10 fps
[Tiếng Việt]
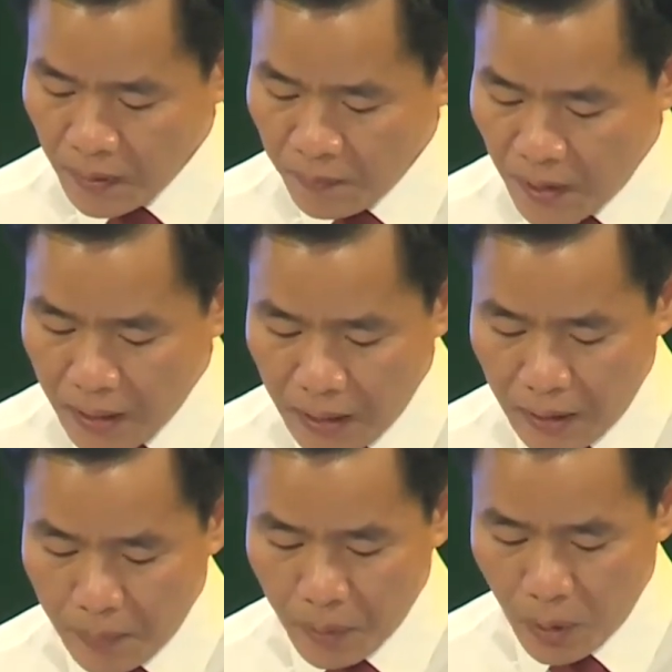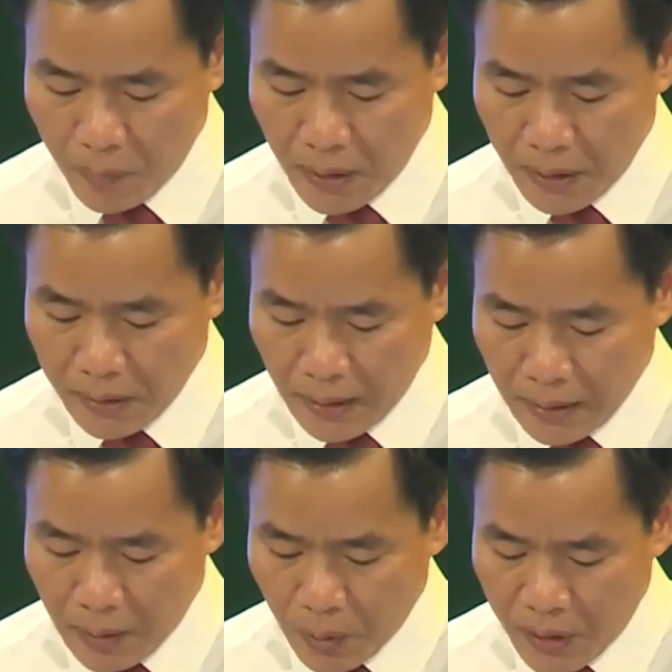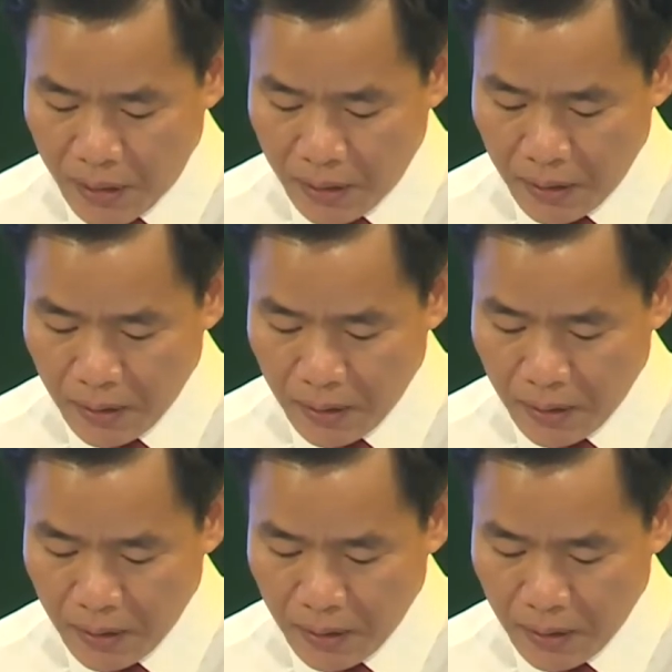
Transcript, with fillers: và khởi nghiệp đổi mới sáng tạo nói riêng.